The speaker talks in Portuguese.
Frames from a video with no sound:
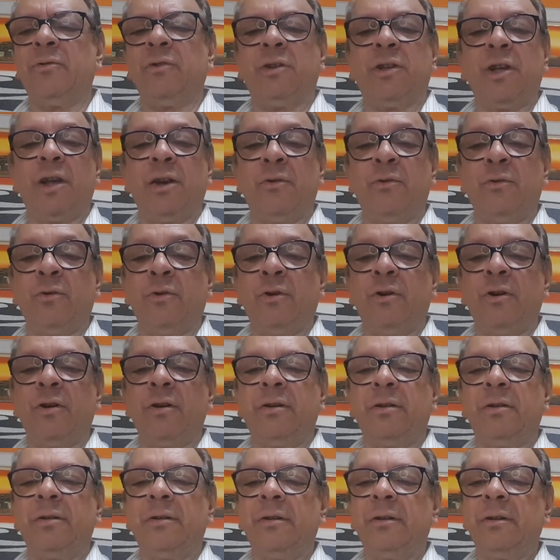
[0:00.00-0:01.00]
do interior
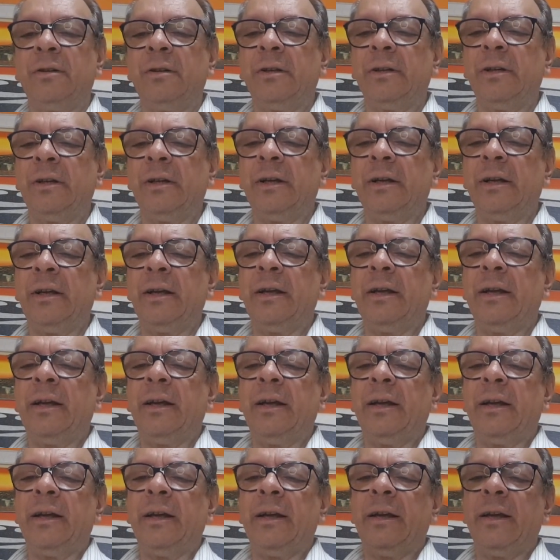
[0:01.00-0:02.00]

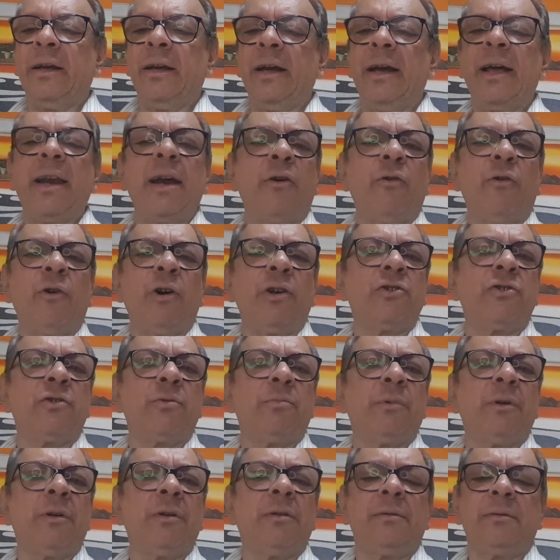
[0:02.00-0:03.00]
era
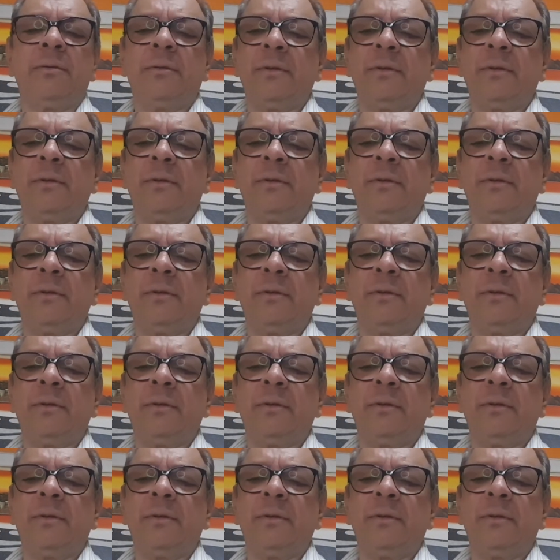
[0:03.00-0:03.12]
ótima.